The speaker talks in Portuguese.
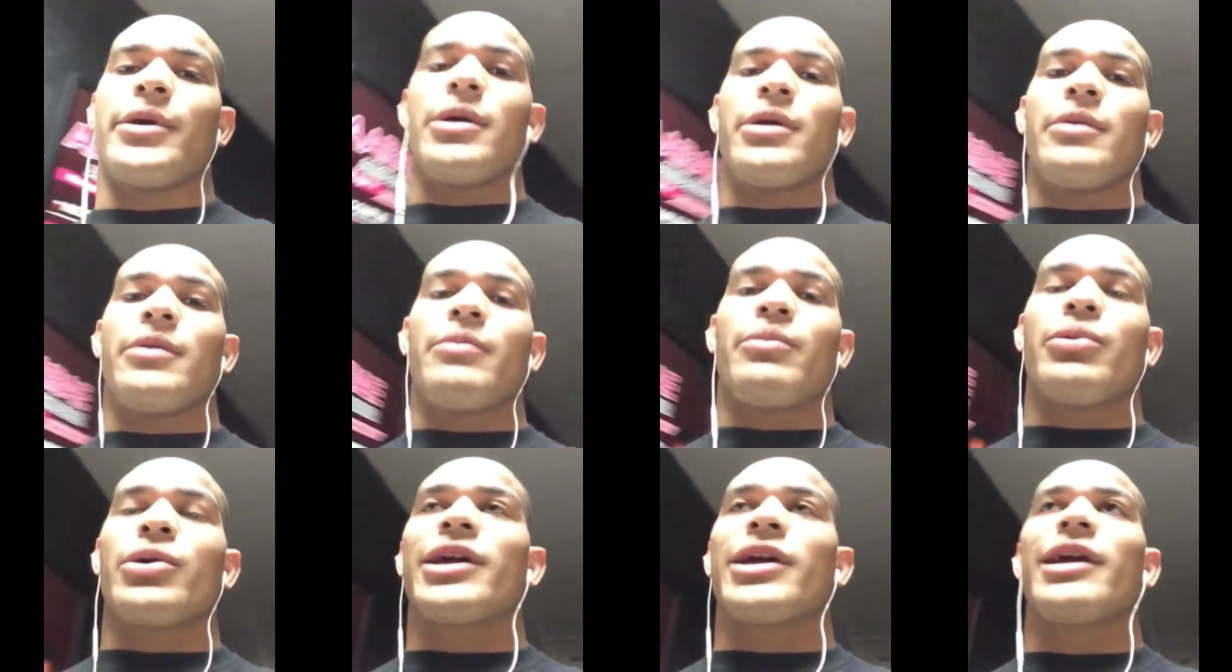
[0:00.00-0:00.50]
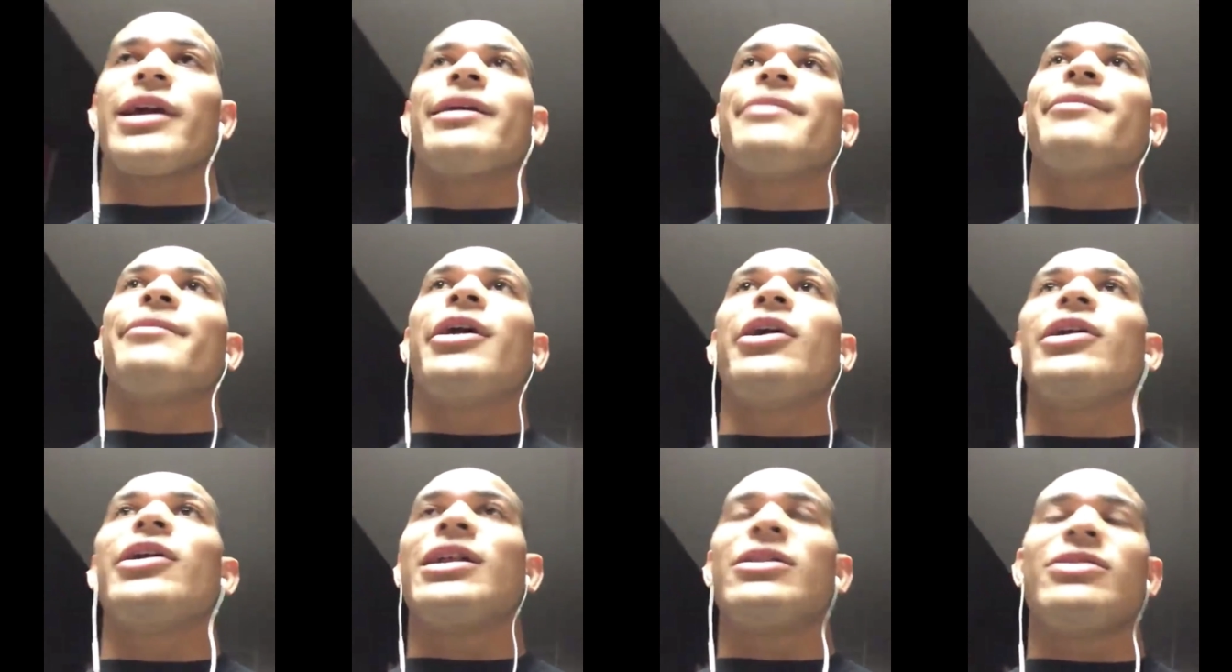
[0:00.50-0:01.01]
Porque a
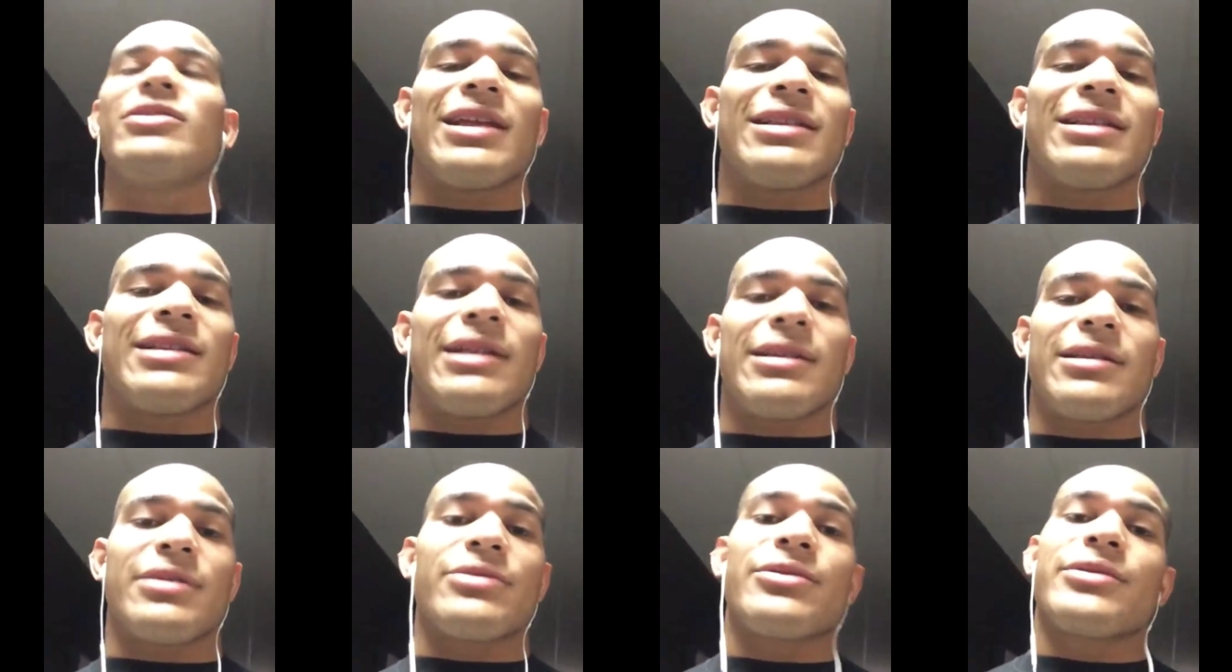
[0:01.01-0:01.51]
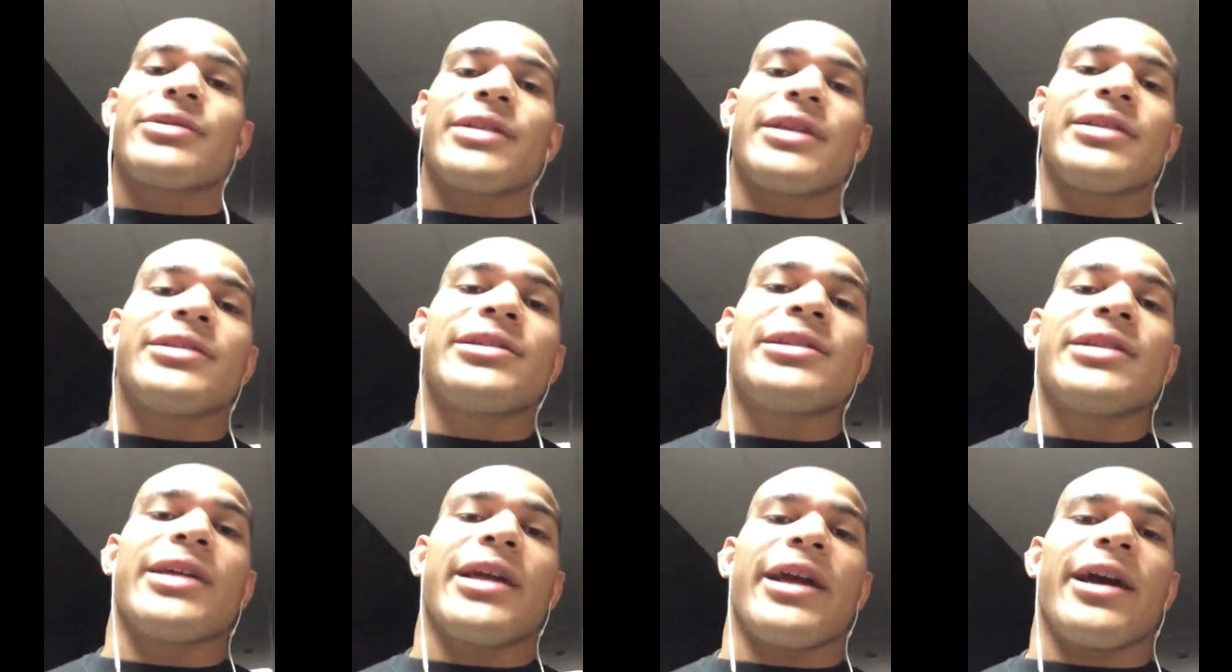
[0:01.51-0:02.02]
maioria dos atletas não tem
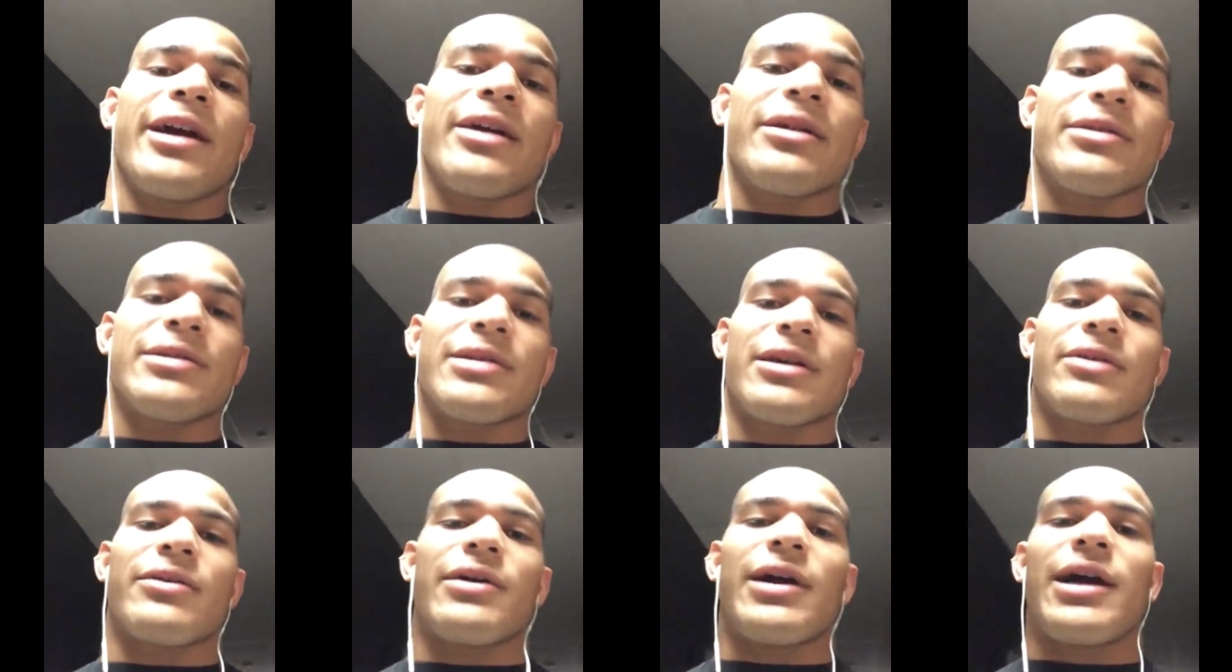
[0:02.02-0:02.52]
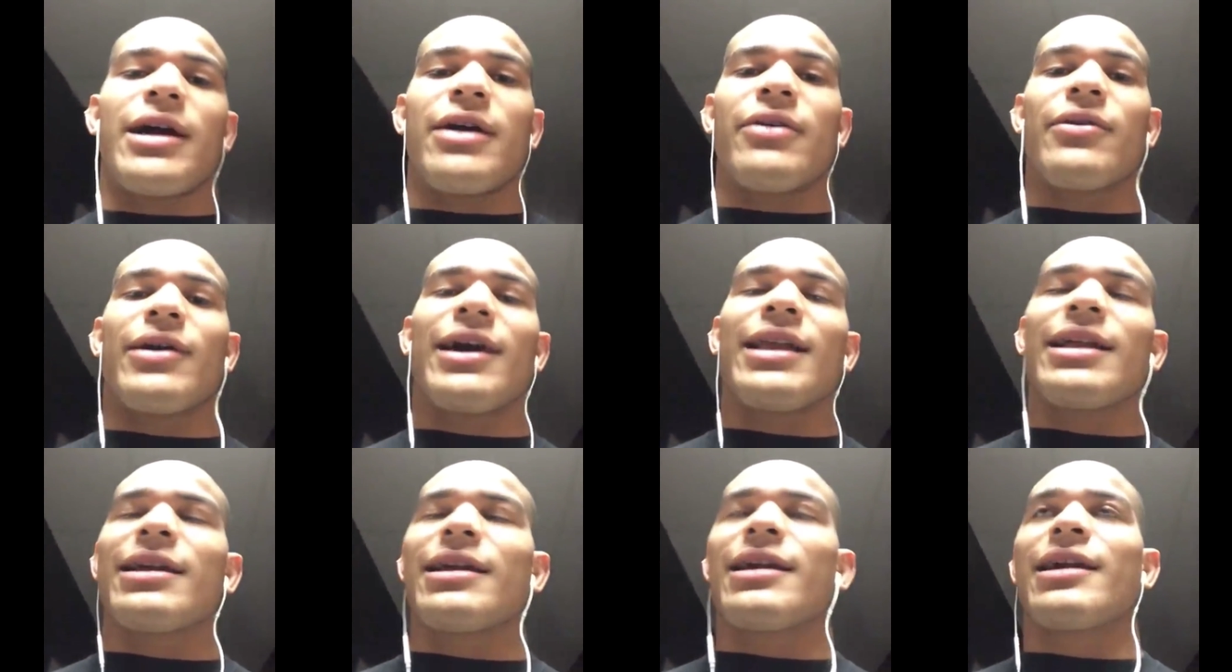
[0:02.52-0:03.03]
dinheiro, sabe? É, o cara
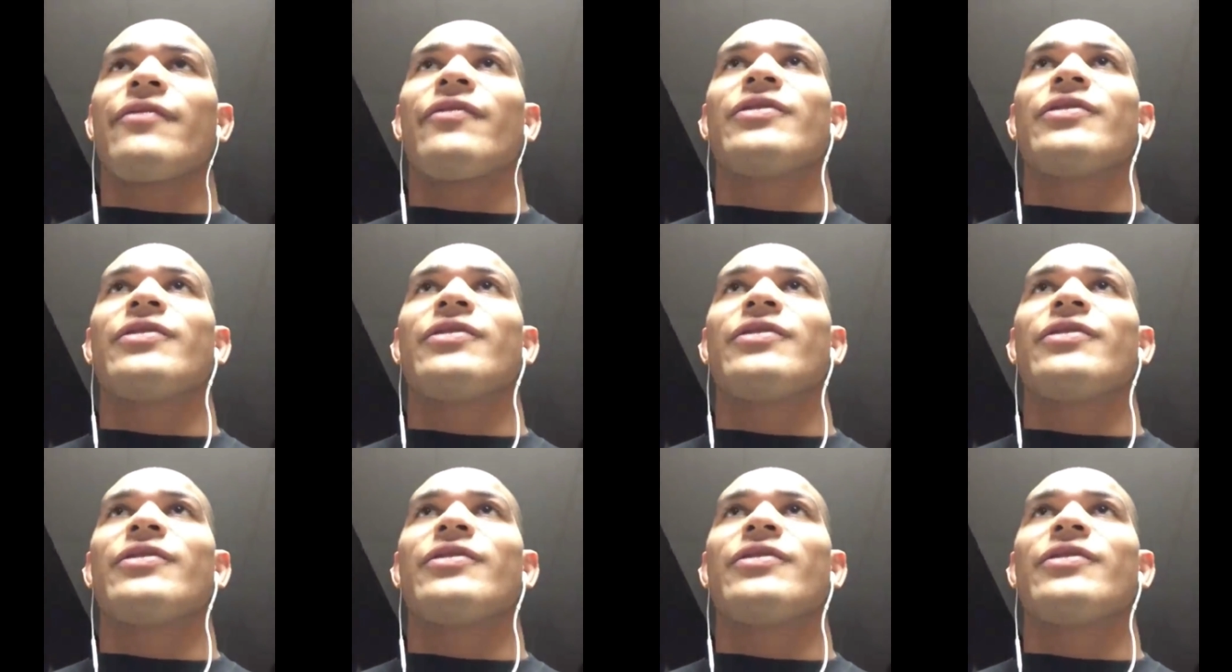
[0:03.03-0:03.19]
que quer fazer